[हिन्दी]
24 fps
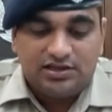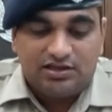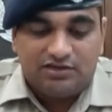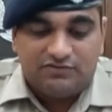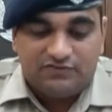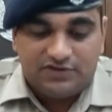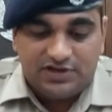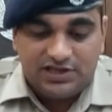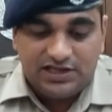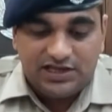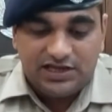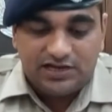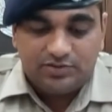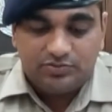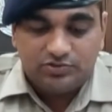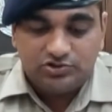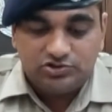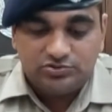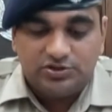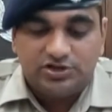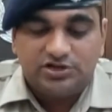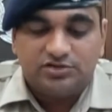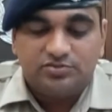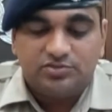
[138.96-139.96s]
एफ
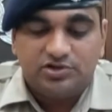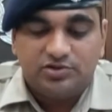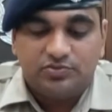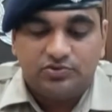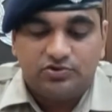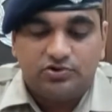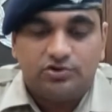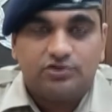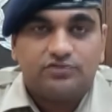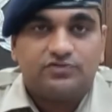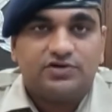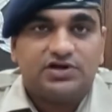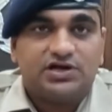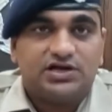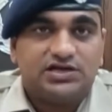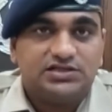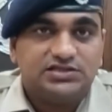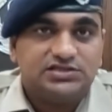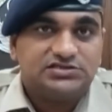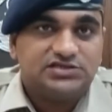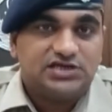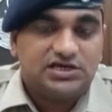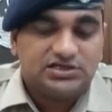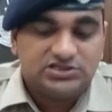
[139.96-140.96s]
पोस्टमार्टम रिपोर्ट व
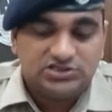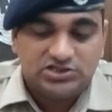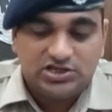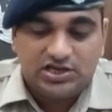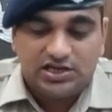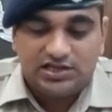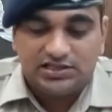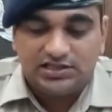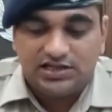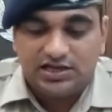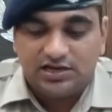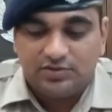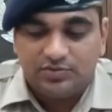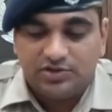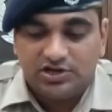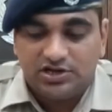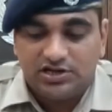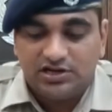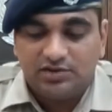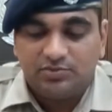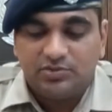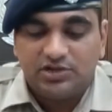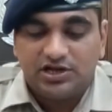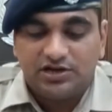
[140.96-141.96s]
अन्य साक्ष्य के आधार पर
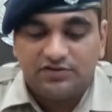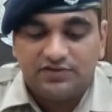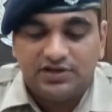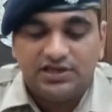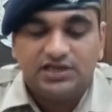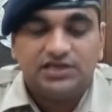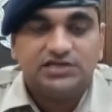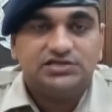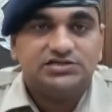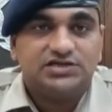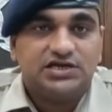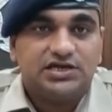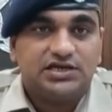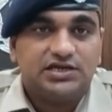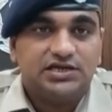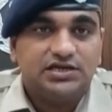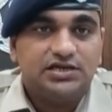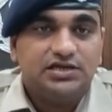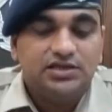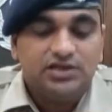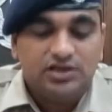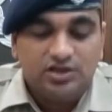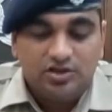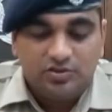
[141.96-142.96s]
अग्रिम कार्रवाई की जाएगी
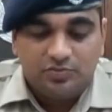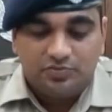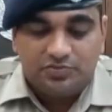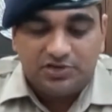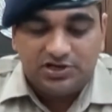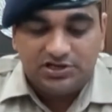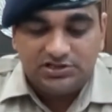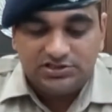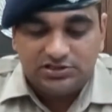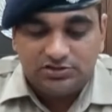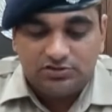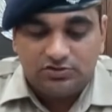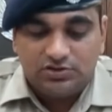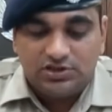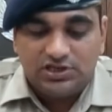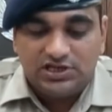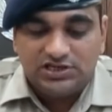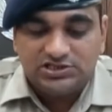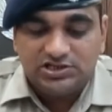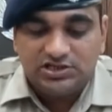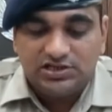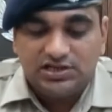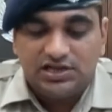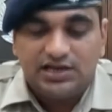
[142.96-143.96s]
परिजनों की
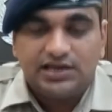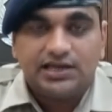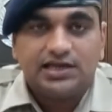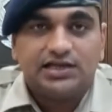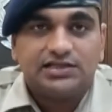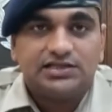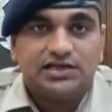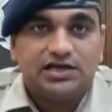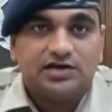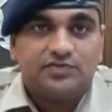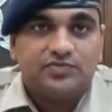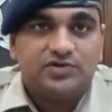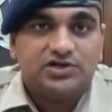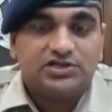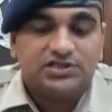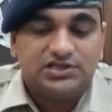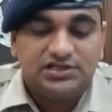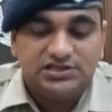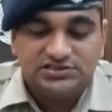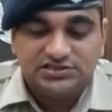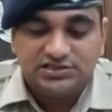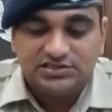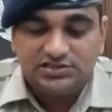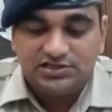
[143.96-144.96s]
आशंका के आधार पर
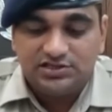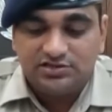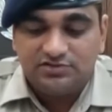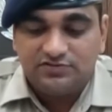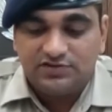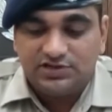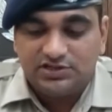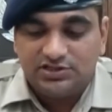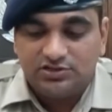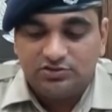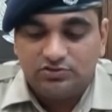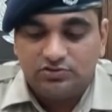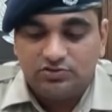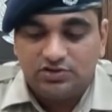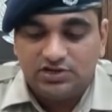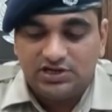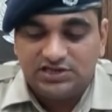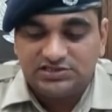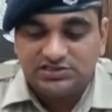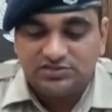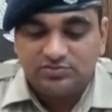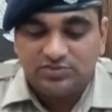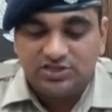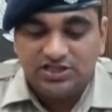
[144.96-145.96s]
तीन संदिग्ध व्यक्तियों को
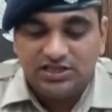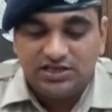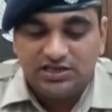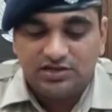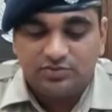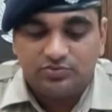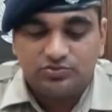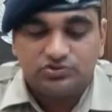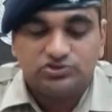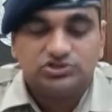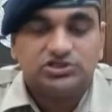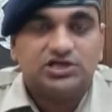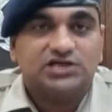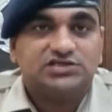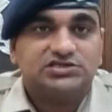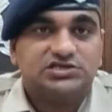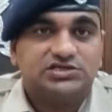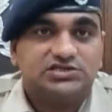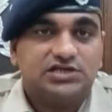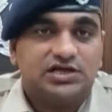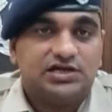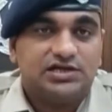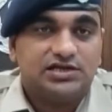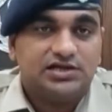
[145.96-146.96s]
हिरासत में लेकर पूछताछ
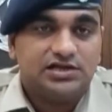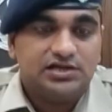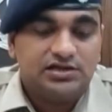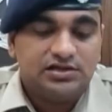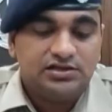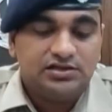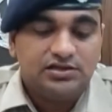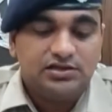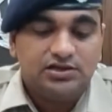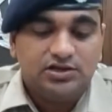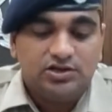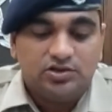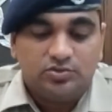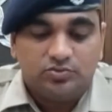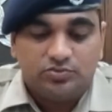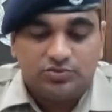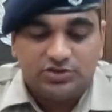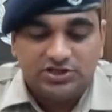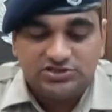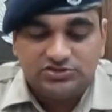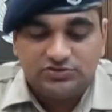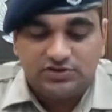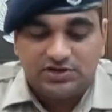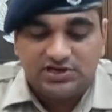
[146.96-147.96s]
की जा रही है
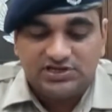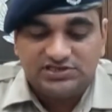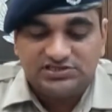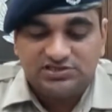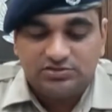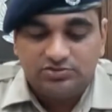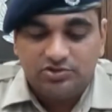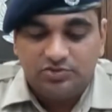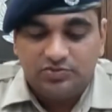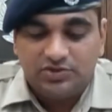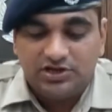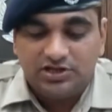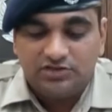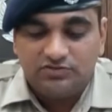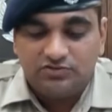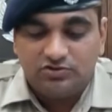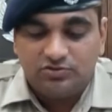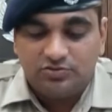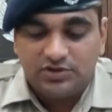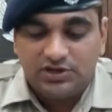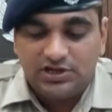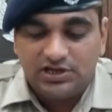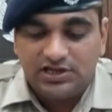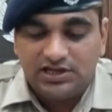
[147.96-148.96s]
पुलिस द्वारा सभी पहलुओं
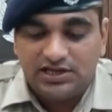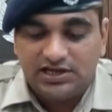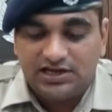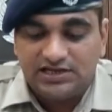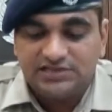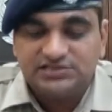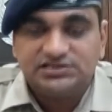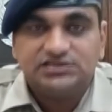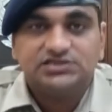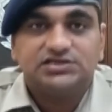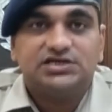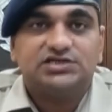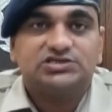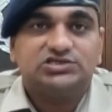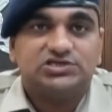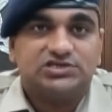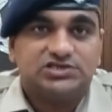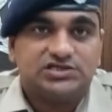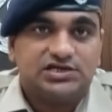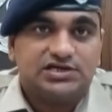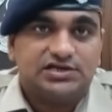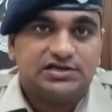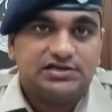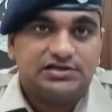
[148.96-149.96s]
पर गहराई से जाँच की
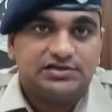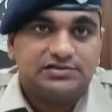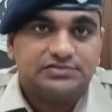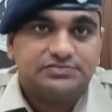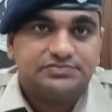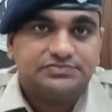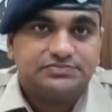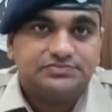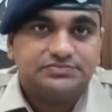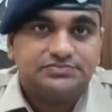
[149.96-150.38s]
जा रही है